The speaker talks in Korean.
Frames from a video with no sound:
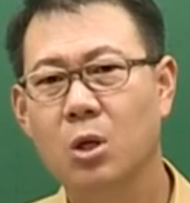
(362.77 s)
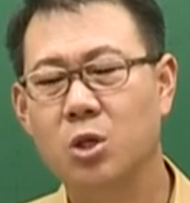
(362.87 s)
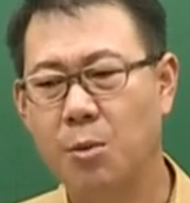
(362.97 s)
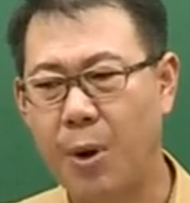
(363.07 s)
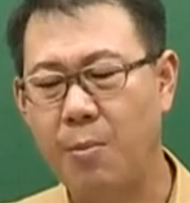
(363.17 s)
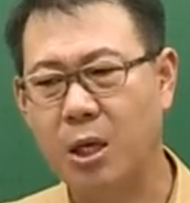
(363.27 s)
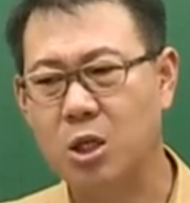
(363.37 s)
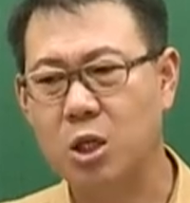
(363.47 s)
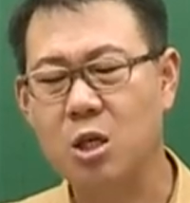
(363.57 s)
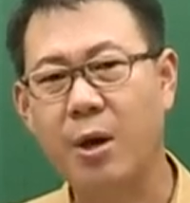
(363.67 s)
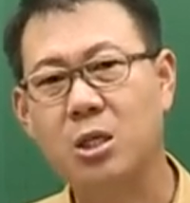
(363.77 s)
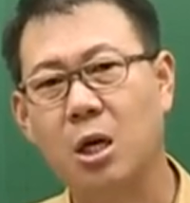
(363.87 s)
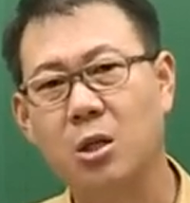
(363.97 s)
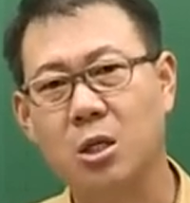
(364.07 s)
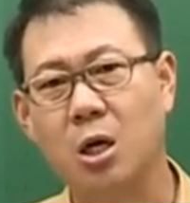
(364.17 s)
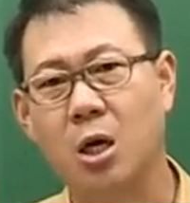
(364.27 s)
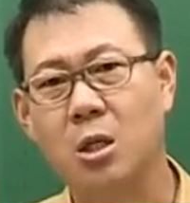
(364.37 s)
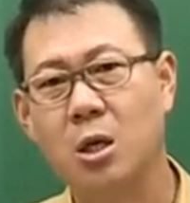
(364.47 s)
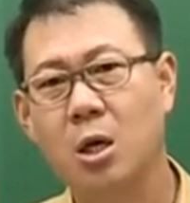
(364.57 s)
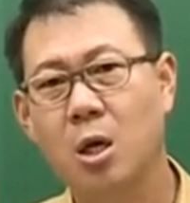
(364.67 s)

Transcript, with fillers: 제가 800제, 1200제 할 때 제가